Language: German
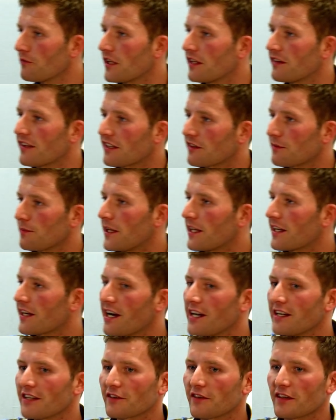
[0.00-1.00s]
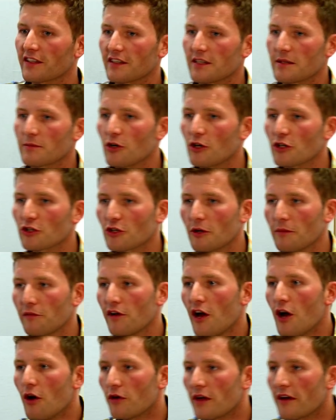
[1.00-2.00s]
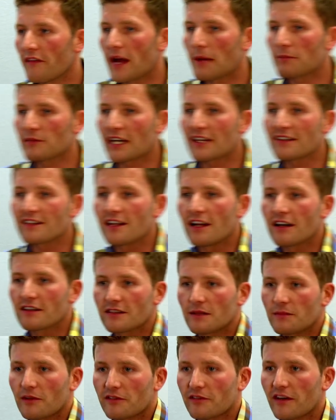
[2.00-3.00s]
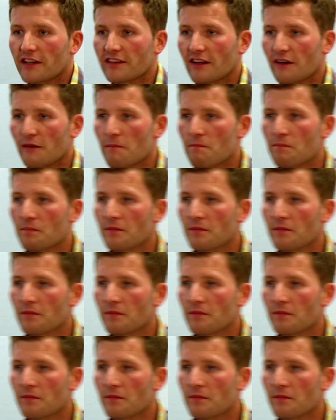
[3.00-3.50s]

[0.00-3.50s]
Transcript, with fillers: den setzt man in kaltes Wasser in den Kochtopf und erwärmt ganz langsam das Wasser.